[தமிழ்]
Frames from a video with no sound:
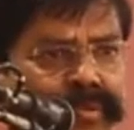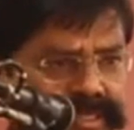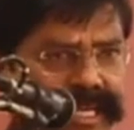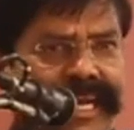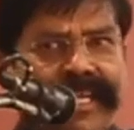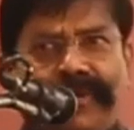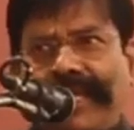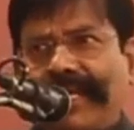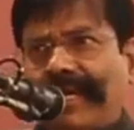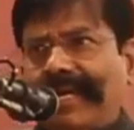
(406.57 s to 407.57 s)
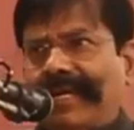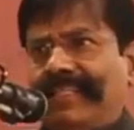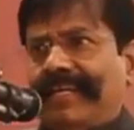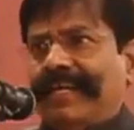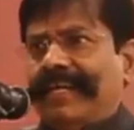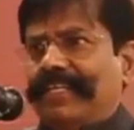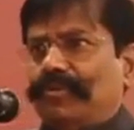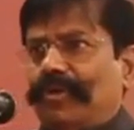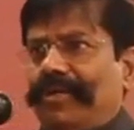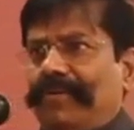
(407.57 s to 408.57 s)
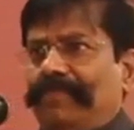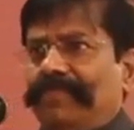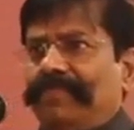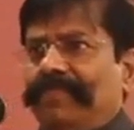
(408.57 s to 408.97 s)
உன் தாயினுடைய காலடி தானடா சொர்க்கம்